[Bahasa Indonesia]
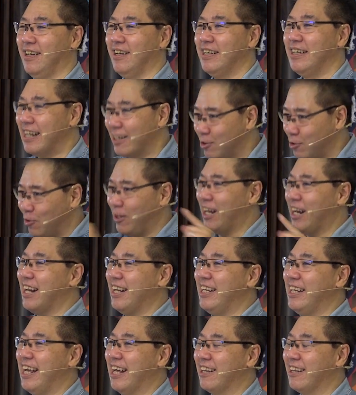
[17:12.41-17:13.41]
yang saudara
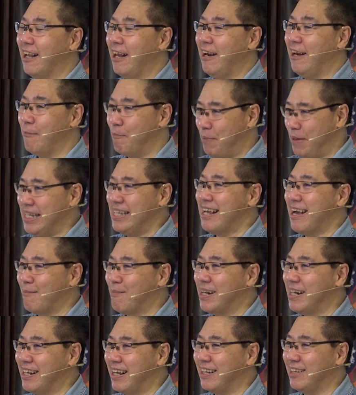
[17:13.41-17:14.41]
lihat lebih
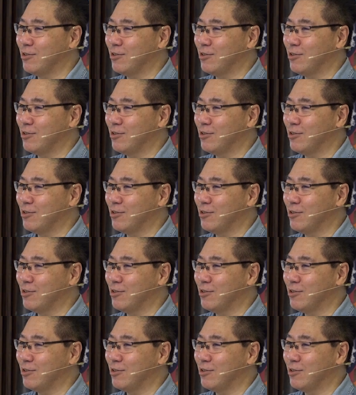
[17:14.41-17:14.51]
nyaman dari